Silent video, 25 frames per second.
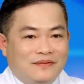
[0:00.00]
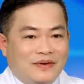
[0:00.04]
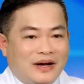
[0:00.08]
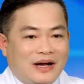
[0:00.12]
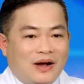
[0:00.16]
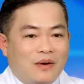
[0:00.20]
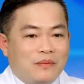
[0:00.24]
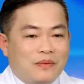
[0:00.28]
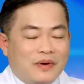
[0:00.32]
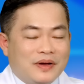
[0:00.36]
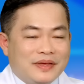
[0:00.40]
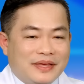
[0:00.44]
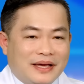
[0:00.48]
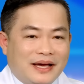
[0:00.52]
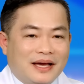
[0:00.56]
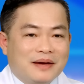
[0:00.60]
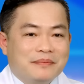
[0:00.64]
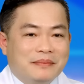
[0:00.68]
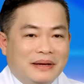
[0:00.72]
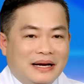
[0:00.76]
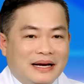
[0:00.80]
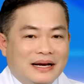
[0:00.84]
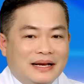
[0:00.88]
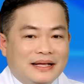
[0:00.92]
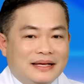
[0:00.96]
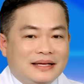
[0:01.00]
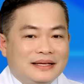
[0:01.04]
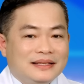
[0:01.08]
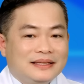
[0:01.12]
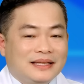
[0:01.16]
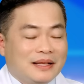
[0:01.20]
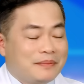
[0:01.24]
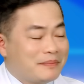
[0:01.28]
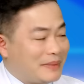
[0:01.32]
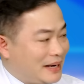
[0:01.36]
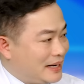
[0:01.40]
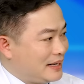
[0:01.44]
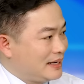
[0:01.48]
và không có những cái bệnh lý
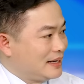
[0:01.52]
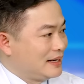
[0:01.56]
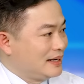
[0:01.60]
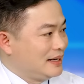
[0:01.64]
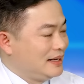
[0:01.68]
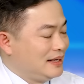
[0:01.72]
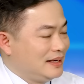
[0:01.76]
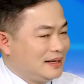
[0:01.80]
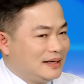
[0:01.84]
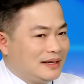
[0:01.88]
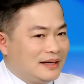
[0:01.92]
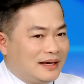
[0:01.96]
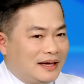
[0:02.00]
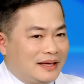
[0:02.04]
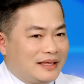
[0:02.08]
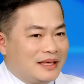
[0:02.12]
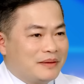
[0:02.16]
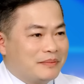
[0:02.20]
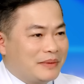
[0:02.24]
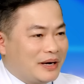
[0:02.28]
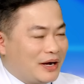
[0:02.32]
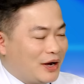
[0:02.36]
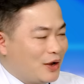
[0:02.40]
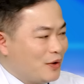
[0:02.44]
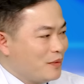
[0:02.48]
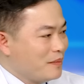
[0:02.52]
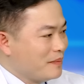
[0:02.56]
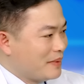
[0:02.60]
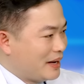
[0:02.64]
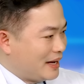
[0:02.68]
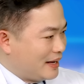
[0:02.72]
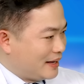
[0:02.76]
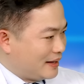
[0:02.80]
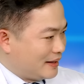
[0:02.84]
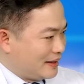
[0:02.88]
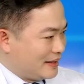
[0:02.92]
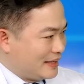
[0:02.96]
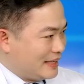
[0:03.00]
tim mạch. Nhưng mà nếu
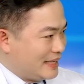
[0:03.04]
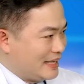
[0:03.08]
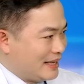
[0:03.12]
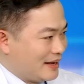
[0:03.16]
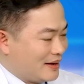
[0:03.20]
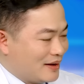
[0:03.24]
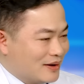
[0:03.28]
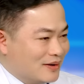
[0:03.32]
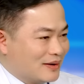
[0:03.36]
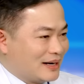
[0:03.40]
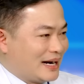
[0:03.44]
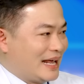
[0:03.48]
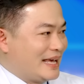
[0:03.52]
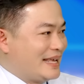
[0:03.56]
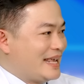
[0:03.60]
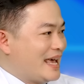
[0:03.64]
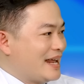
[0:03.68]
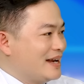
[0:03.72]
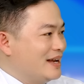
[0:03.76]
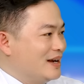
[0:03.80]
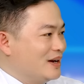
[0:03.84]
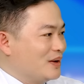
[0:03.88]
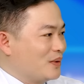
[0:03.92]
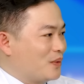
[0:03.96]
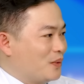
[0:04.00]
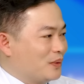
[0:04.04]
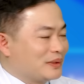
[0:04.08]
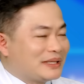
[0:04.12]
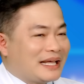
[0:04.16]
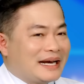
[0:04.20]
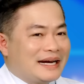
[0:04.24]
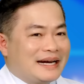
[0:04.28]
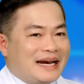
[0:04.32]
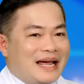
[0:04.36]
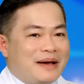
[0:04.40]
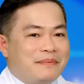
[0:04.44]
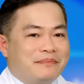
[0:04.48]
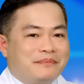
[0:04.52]
mà ngược lại gia đình của
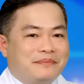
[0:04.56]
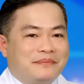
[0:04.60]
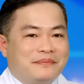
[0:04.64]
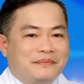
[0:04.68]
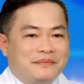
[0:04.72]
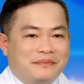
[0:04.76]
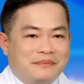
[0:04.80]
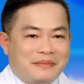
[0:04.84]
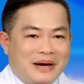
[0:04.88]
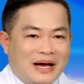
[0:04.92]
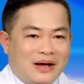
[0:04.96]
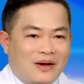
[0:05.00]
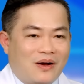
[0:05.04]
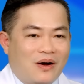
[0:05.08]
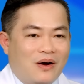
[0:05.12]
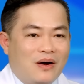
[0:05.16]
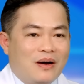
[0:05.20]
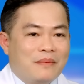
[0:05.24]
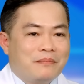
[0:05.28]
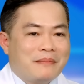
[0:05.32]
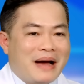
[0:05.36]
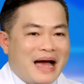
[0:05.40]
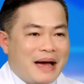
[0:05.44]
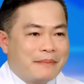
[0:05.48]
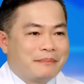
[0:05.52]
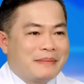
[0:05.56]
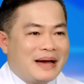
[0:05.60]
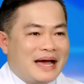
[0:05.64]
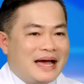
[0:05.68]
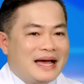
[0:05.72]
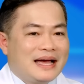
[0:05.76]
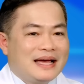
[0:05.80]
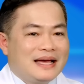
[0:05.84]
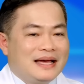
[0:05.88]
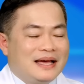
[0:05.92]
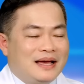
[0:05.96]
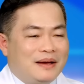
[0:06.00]
Thanh Ráp mà có ba má